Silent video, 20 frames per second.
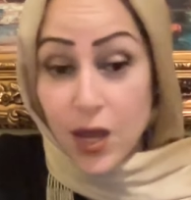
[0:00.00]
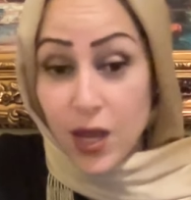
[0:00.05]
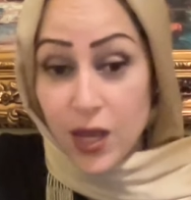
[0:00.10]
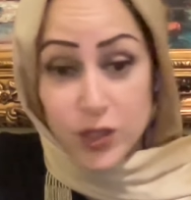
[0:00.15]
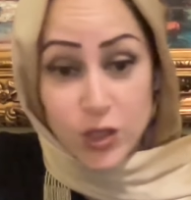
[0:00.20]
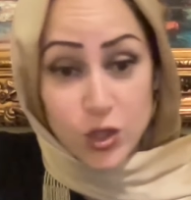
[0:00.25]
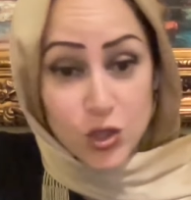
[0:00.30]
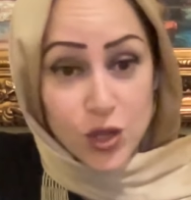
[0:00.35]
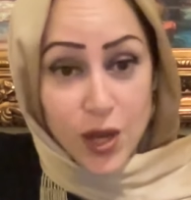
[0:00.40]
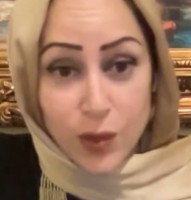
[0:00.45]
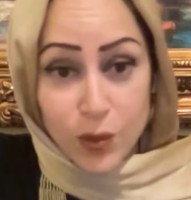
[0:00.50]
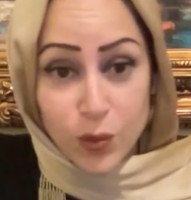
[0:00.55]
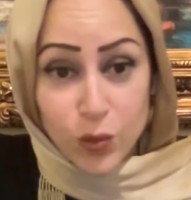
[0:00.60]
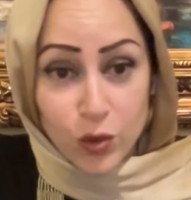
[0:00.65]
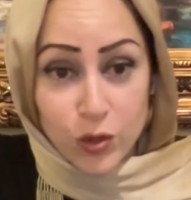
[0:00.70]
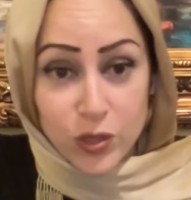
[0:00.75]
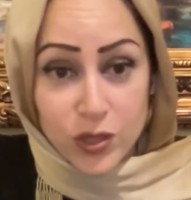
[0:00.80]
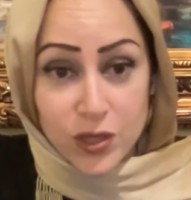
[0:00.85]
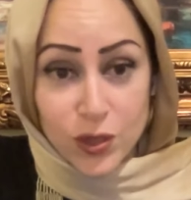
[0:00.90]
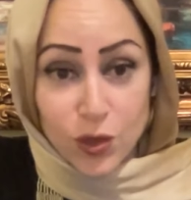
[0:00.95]
النجاح
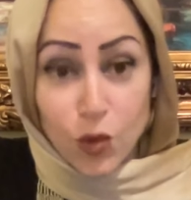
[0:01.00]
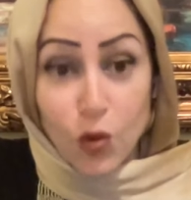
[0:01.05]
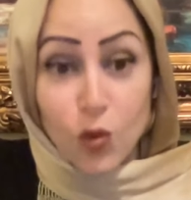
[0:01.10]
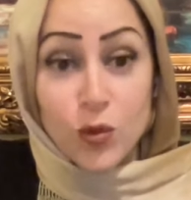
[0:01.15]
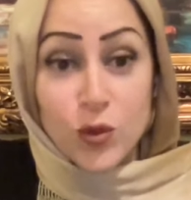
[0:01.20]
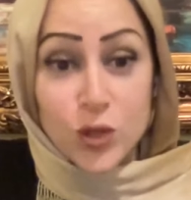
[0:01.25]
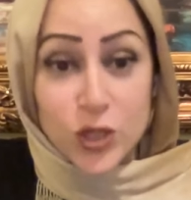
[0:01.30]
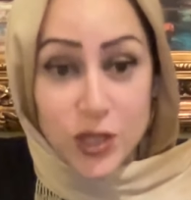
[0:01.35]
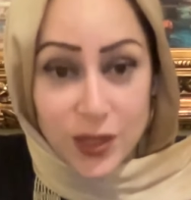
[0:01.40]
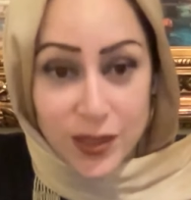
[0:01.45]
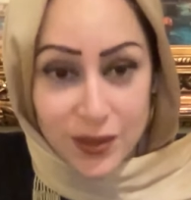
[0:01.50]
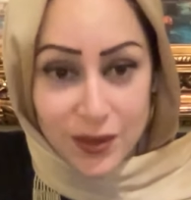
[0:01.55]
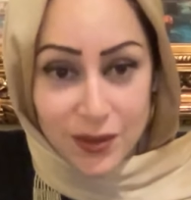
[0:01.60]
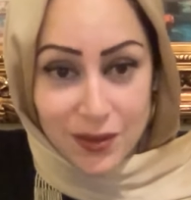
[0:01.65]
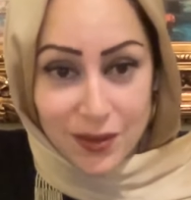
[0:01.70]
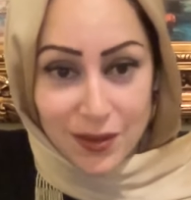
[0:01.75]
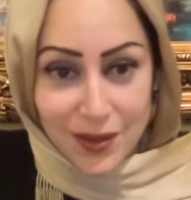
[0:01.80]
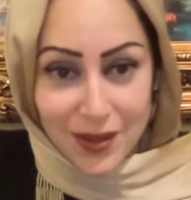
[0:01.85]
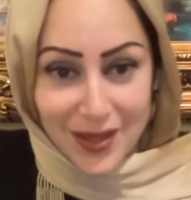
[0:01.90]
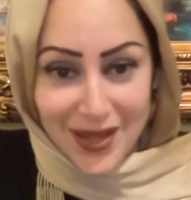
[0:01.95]
معدي ومسعد
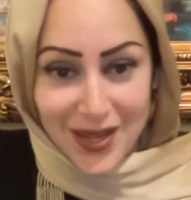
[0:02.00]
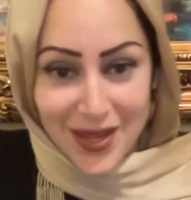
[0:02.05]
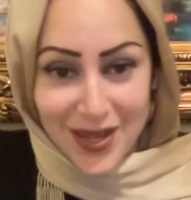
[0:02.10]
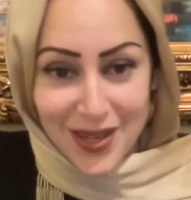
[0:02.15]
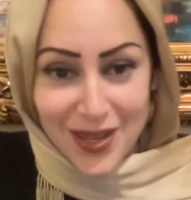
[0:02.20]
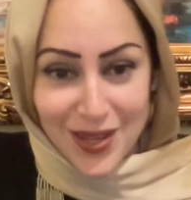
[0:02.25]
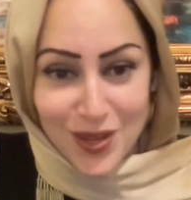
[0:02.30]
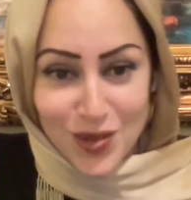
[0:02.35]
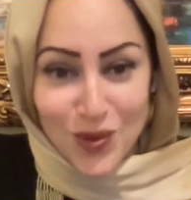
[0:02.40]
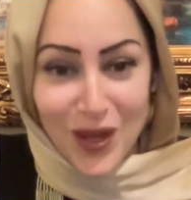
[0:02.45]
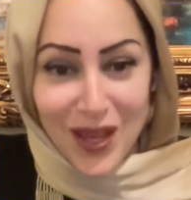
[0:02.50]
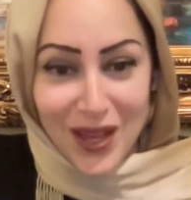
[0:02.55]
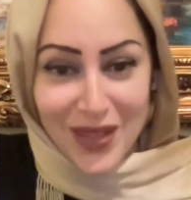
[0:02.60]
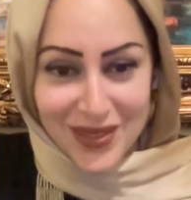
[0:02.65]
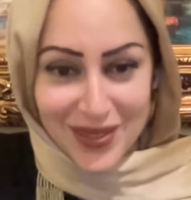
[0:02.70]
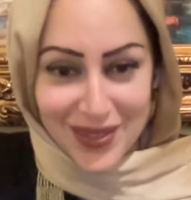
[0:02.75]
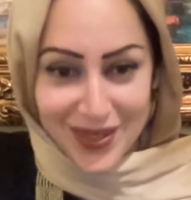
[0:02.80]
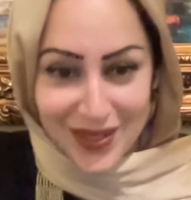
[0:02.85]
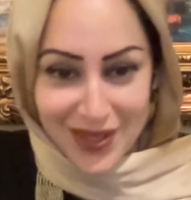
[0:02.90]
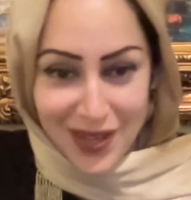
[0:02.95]
لكل
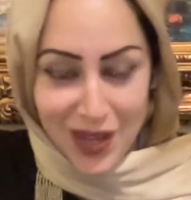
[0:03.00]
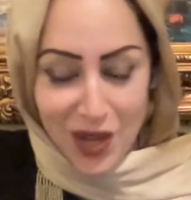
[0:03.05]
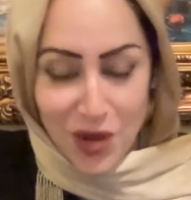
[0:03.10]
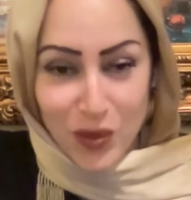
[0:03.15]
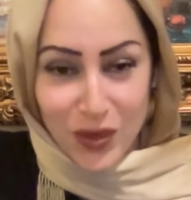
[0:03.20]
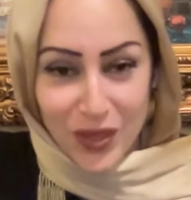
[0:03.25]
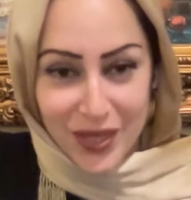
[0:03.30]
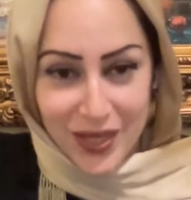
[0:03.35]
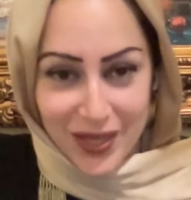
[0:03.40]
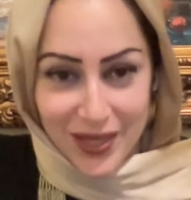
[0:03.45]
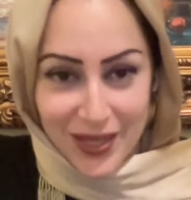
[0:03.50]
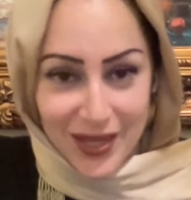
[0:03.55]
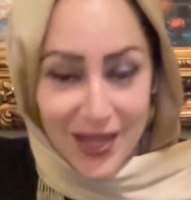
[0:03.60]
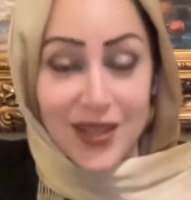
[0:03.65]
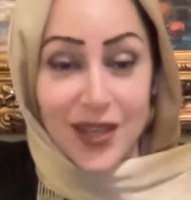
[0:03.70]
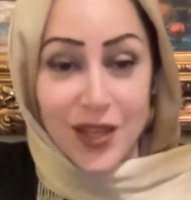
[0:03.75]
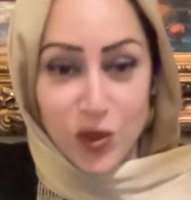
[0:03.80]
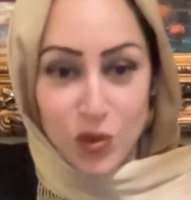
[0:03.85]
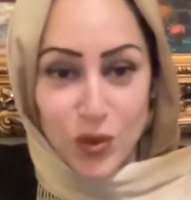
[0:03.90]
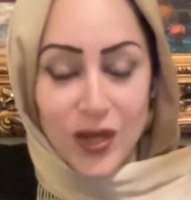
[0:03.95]
حدا حواليك
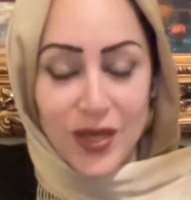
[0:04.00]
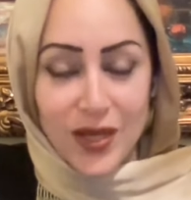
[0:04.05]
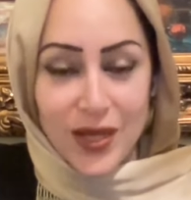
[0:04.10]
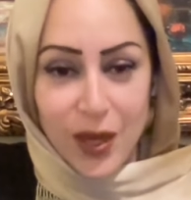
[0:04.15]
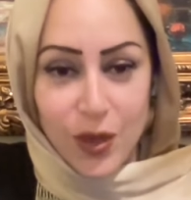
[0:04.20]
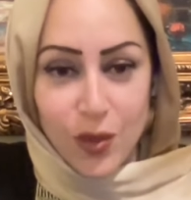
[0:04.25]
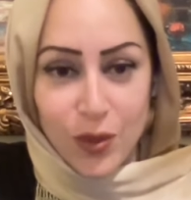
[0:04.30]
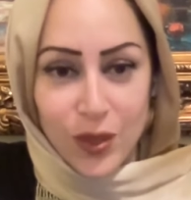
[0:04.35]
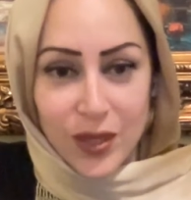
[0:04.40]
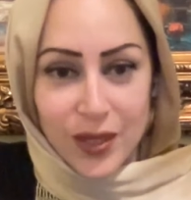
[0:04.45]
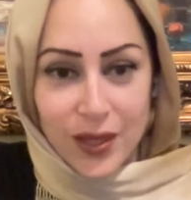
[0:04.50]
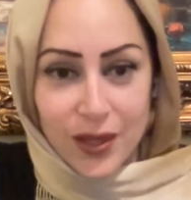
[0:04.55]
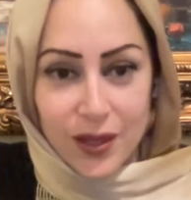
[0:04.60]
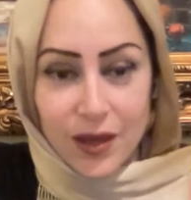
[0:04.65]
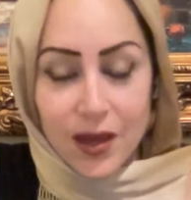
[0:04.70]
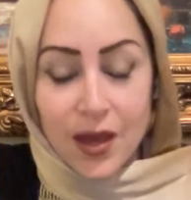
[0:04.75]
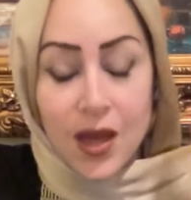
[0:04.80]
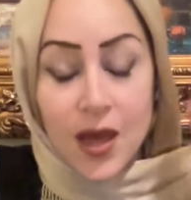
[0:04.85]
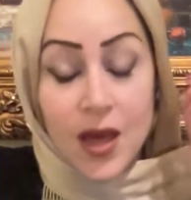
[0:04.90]
لإلك وللي حواليك.